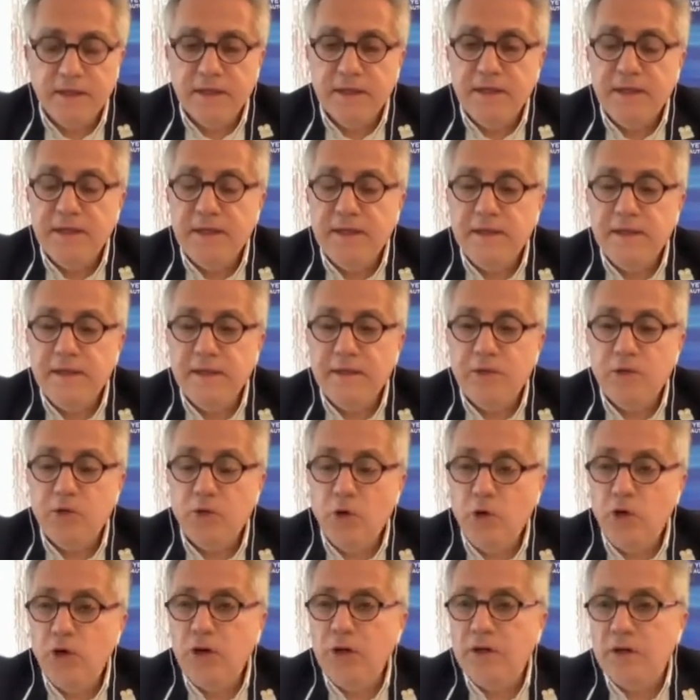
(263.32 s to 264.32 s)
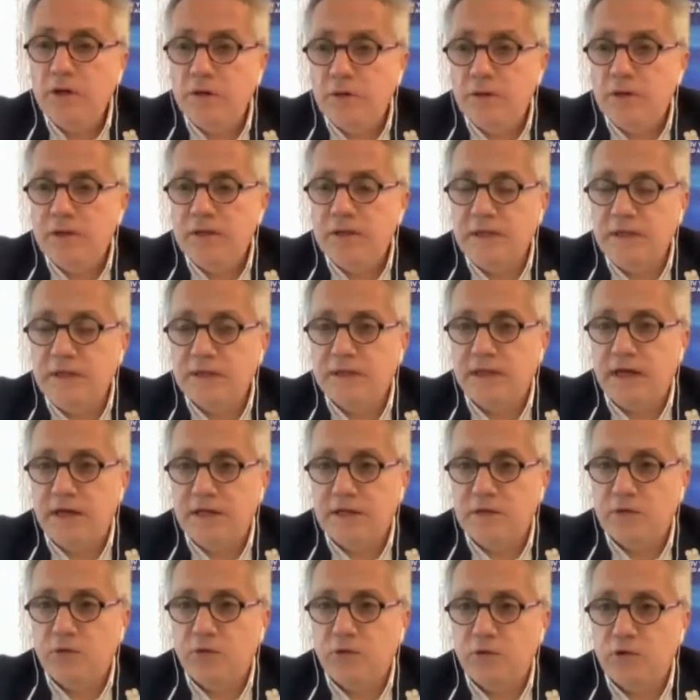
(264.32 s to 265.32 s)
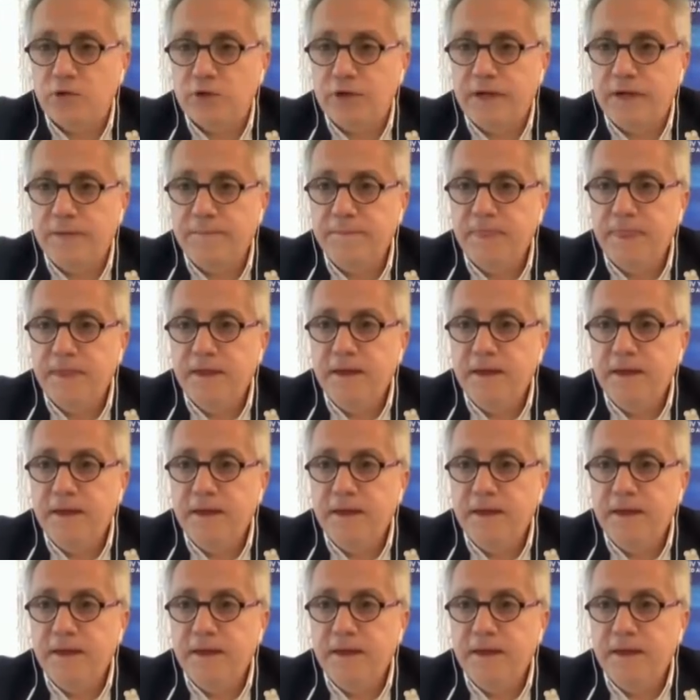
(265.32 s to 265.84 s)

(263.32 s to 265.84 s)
Ee, şöyle e, izah etti konuda.